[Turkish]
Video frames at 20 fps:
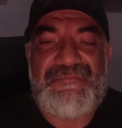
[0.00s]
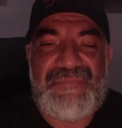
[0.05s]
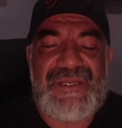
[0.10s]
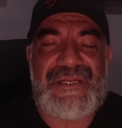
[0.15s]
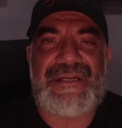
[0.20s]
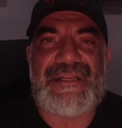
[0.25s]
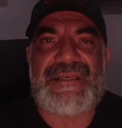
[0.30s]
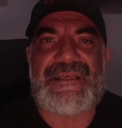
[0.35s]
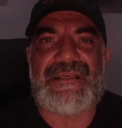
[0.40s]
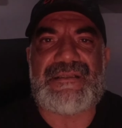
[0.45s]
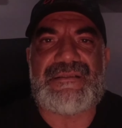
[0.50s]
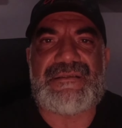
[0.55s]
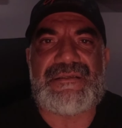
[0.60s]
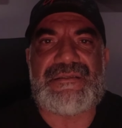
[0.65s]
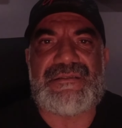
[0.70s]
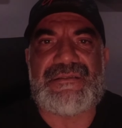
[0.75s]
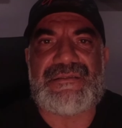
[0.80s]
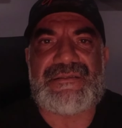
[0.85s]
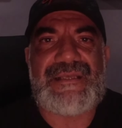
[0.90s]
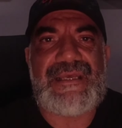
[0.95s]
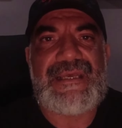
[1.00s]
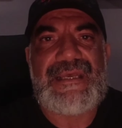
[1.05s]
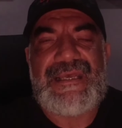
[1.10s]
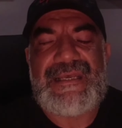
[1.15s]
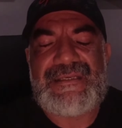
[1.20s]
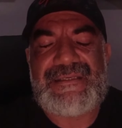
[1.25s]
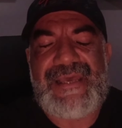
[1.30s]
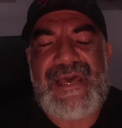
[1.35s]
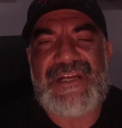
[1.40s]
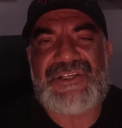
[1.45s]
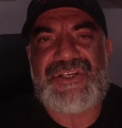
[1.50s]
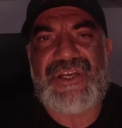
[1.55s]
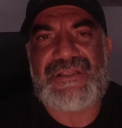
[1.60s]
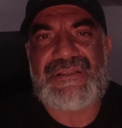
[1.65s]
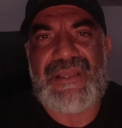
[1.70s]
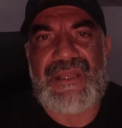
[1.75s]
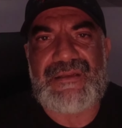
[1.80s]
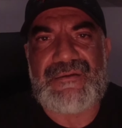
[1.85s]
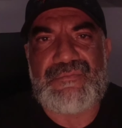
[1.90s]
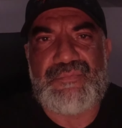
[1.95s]
bir araya getirdiğinizde
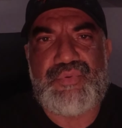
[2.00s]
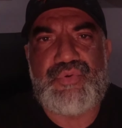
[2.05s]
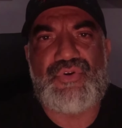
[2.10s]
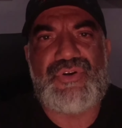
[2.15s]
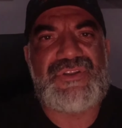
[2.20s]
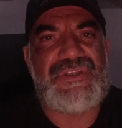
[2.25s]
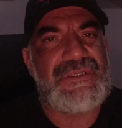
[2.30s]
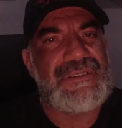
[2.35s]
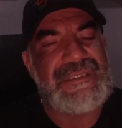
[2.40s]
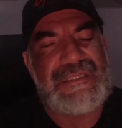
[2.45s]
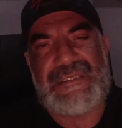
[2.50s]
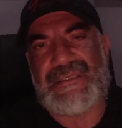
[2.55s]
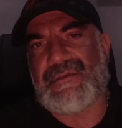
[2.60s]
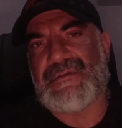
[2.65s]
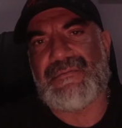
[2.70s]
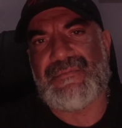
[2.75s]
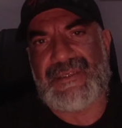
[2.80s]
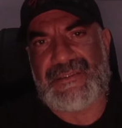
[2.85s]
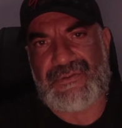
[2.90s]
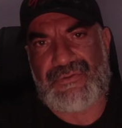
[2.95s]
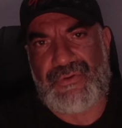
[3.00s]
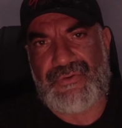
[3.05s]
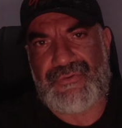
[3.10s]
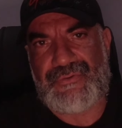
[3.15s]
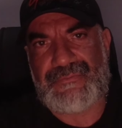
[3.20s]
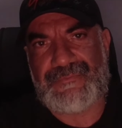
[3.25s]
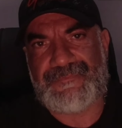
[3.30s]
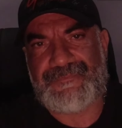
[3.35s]
gerçekten bu rutin inanılmaz zor.